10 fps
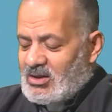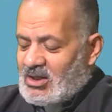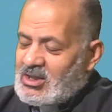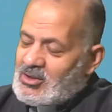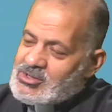
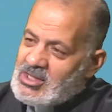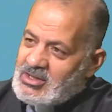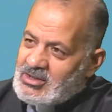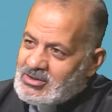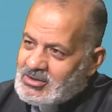اهلا
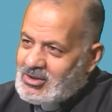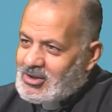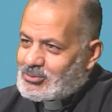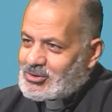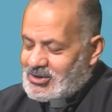وسهلا
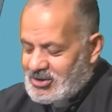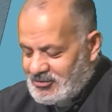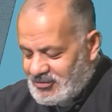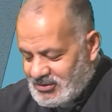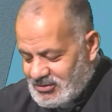ابونا ديفيد
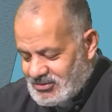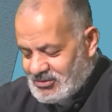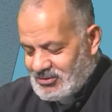الله معك